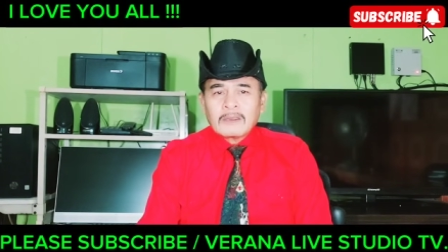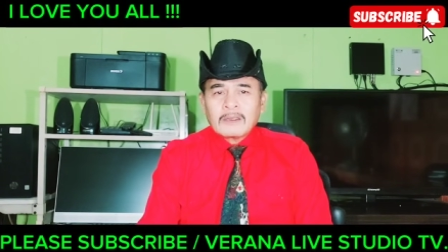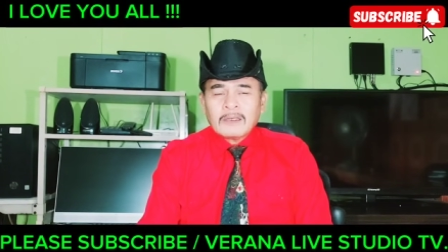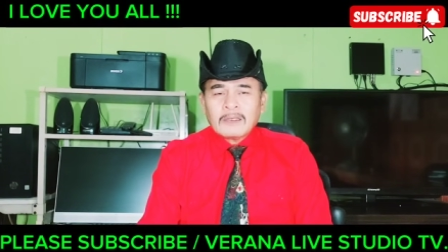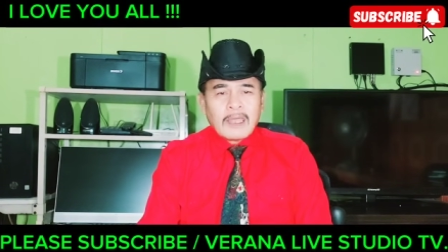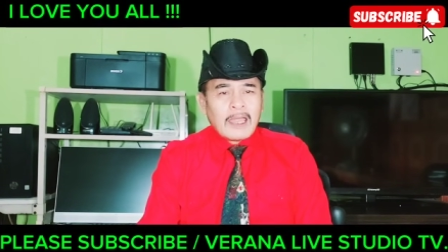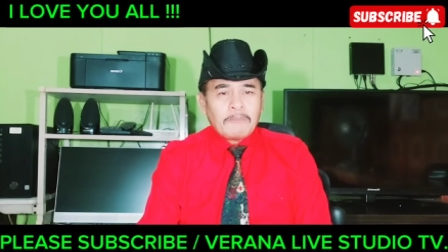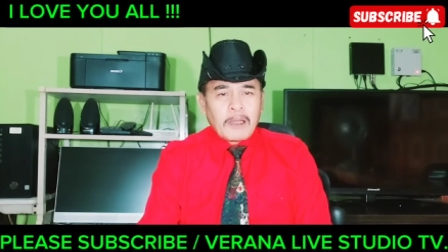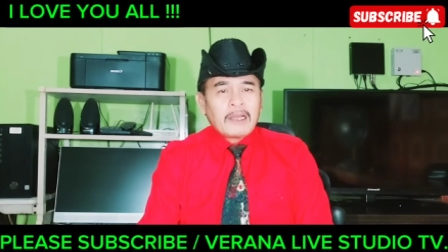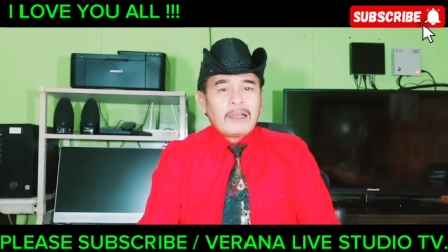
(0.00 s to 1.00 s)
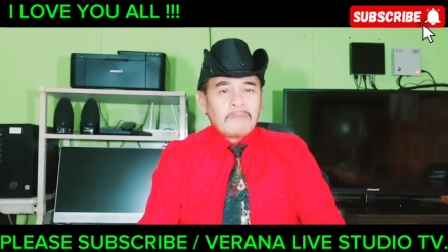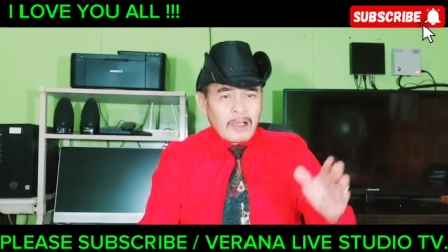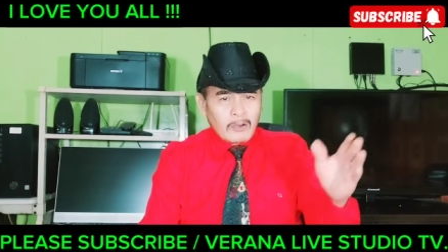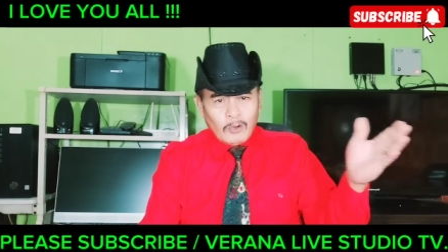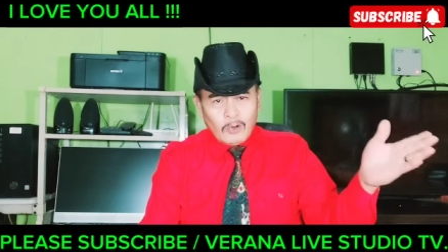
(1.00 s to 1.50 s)
Dahil para
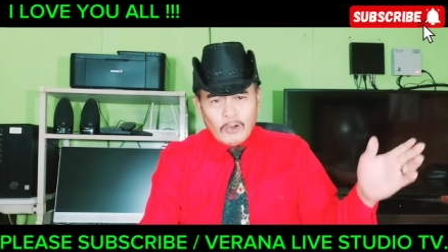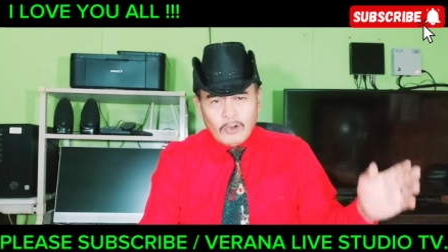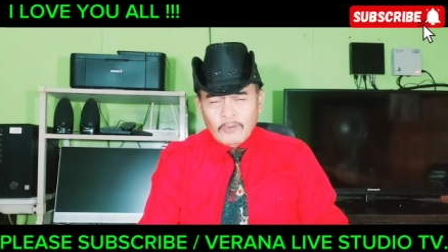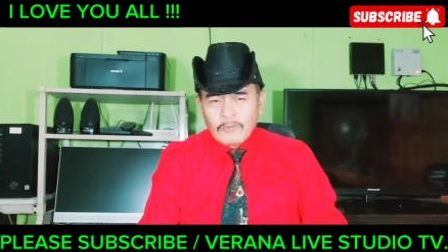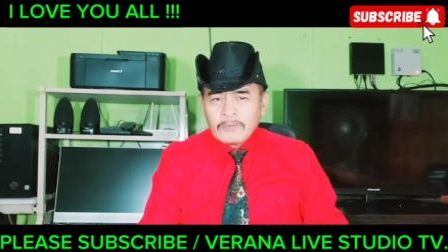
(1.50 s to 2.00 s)
lamang gulo.